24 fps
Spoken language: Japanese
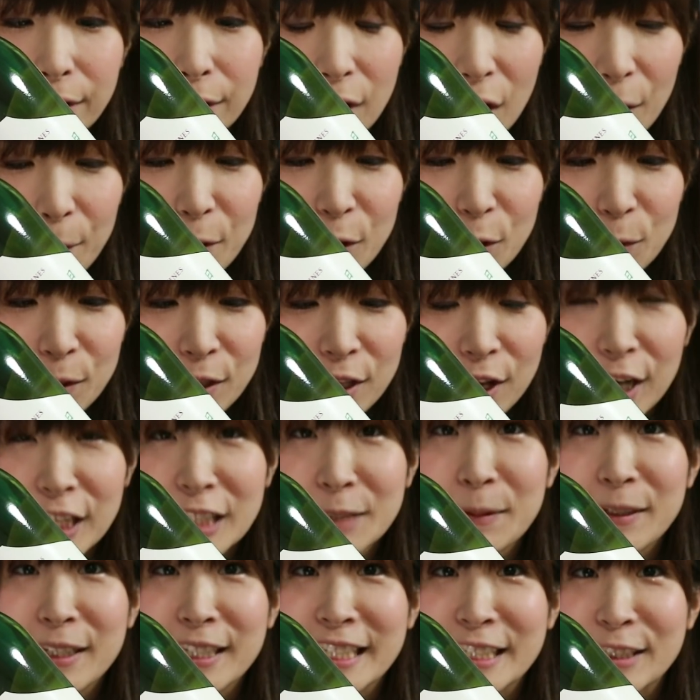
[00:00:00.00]
ラベル見て
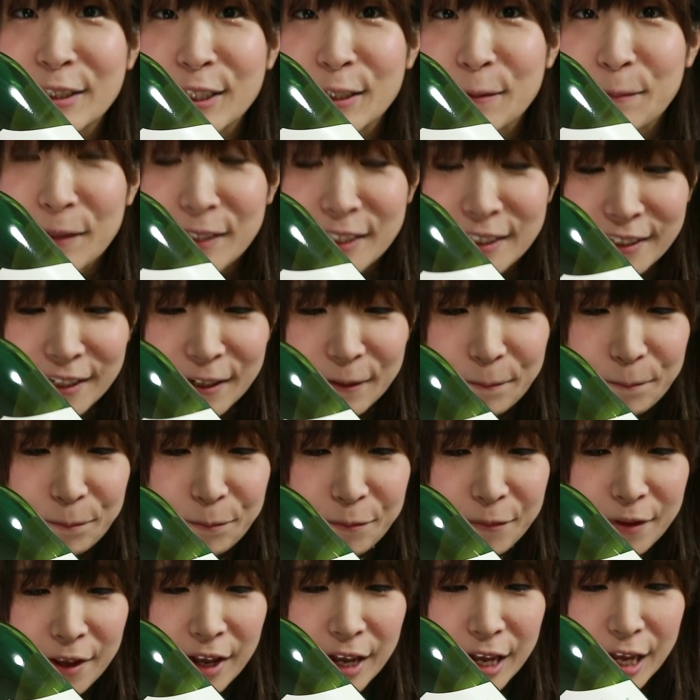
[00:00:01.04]
初めて気づきました。
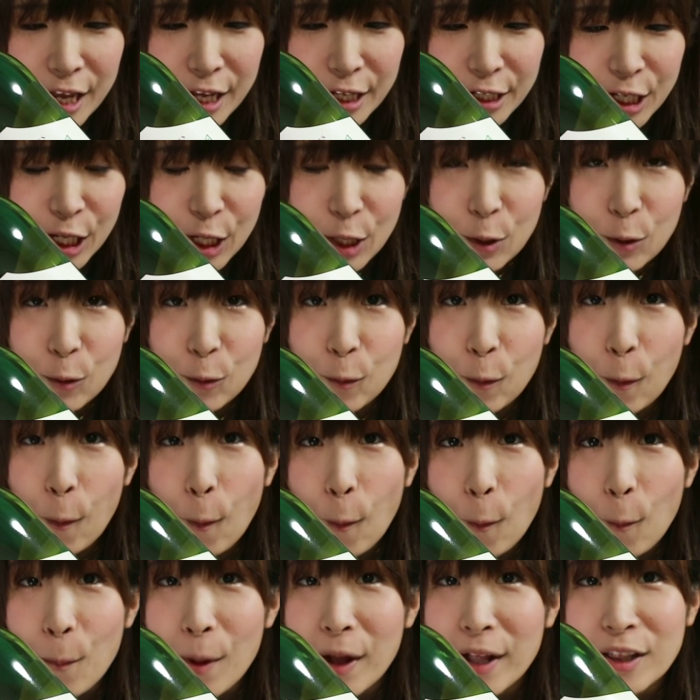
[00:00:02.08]

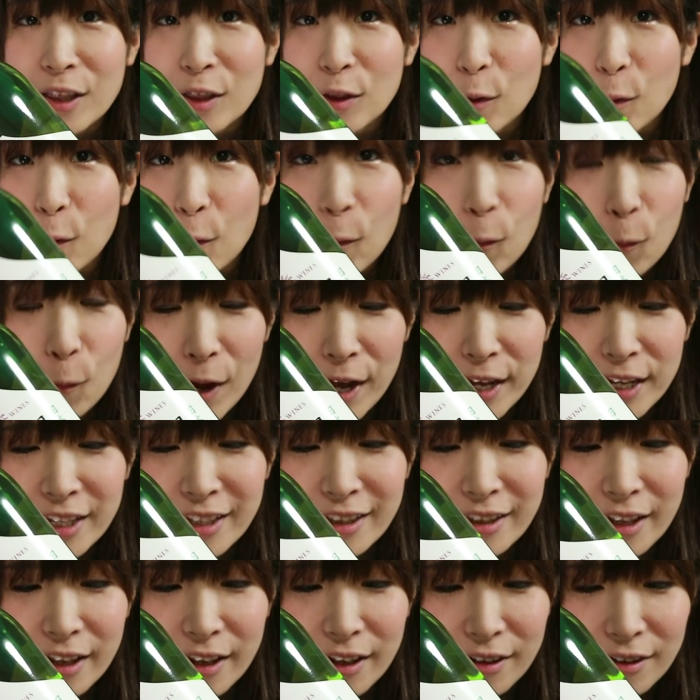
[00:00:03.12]
キッコーマンの
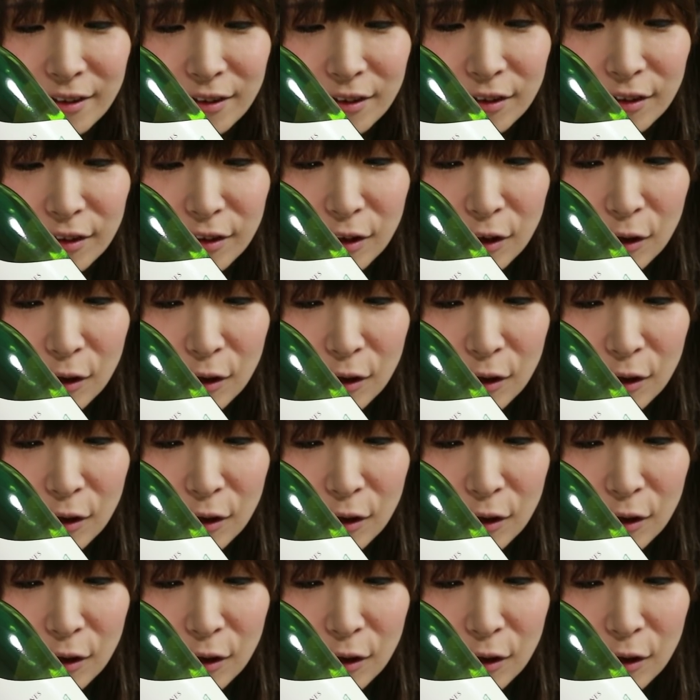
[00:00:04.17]
ワインです。